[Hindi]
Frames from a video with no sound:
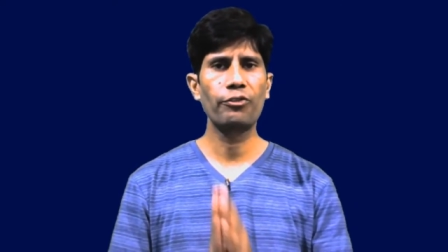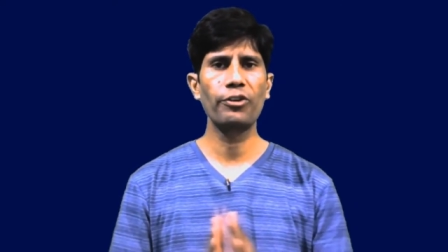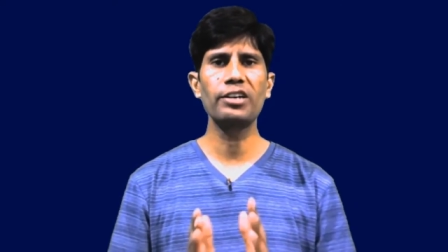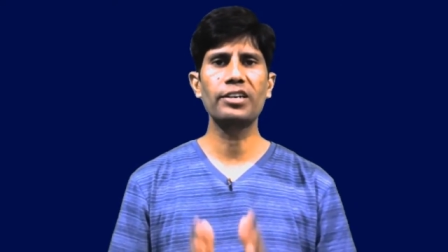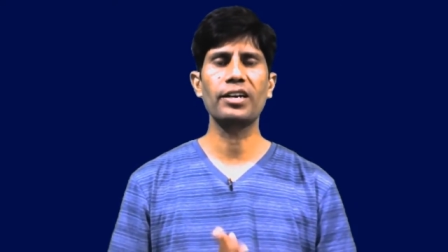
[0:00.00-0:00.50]

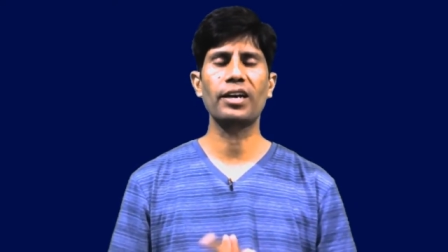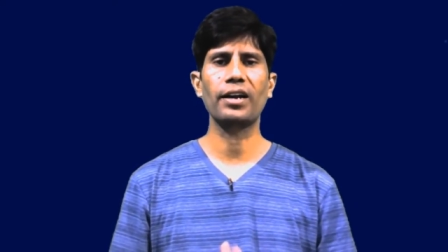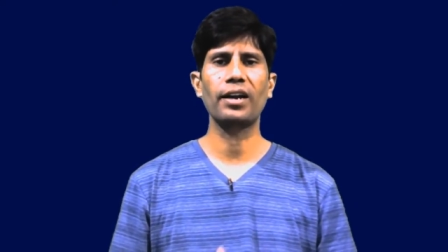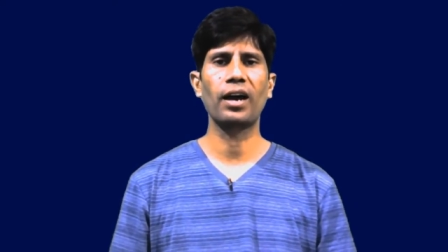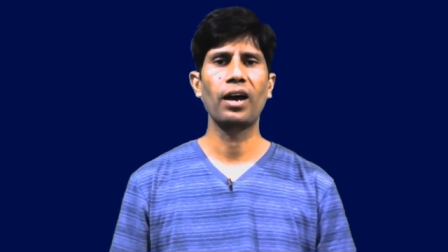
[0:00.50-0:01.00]
फिल्टर
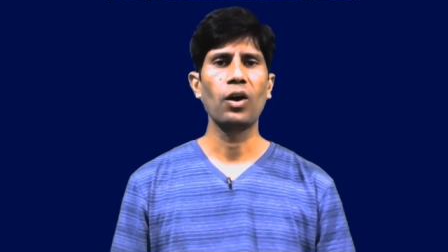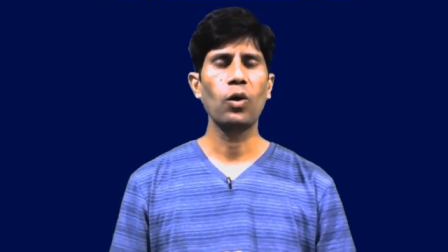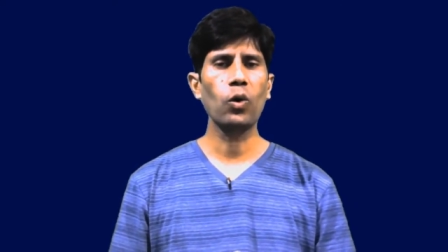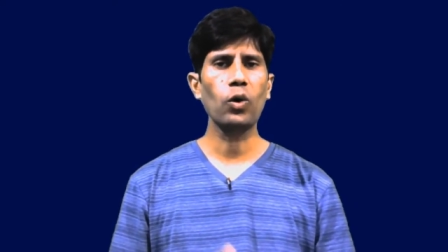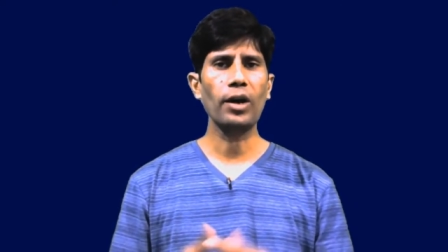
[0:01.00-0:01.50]
करना
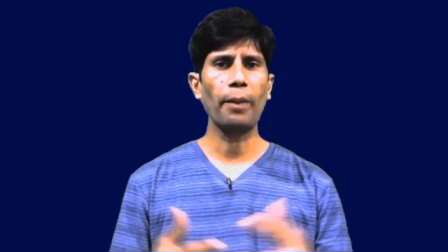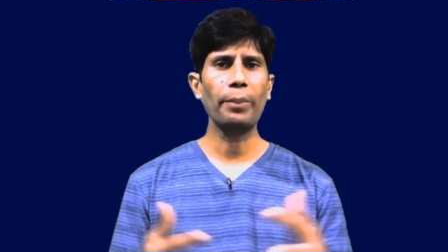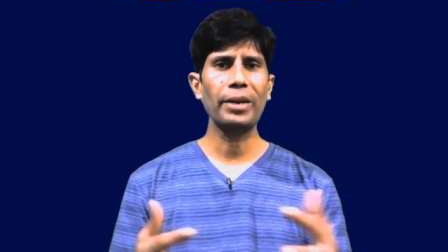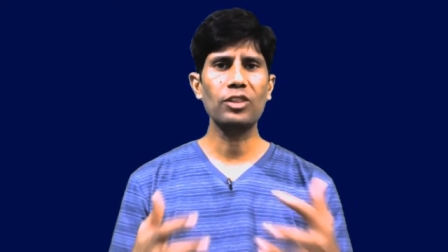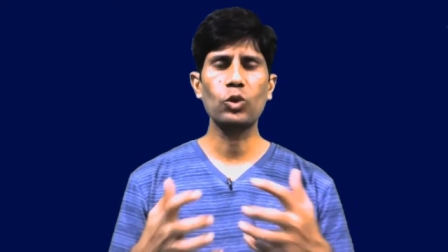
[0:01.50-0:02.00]
और
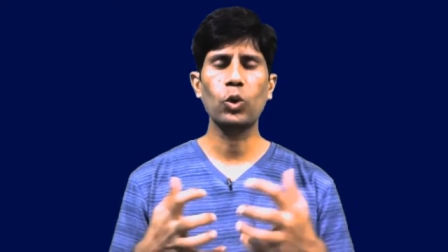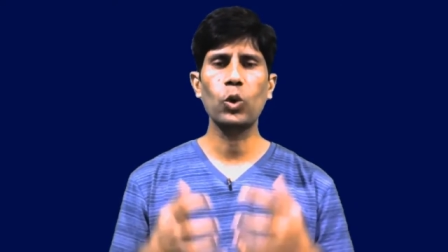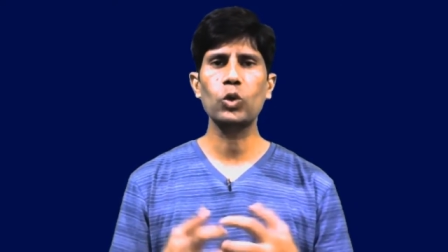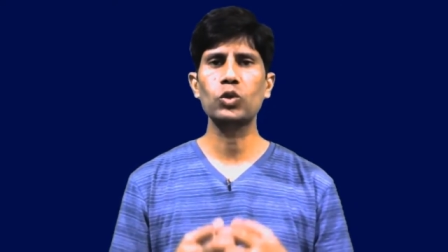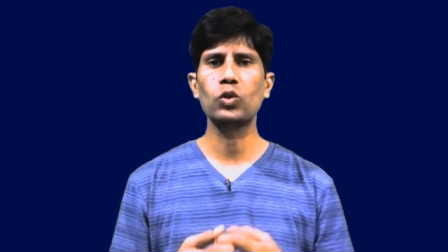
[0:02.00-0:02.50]
अपने
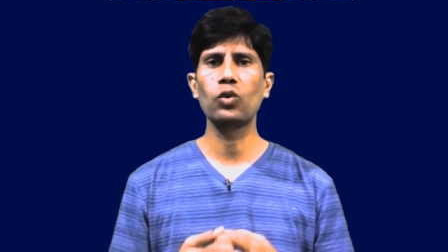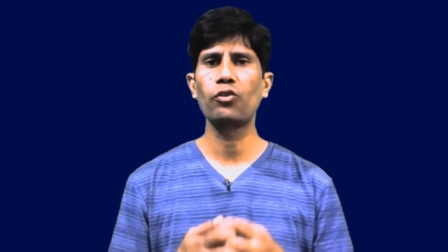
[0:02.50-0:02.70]
थॉट्स को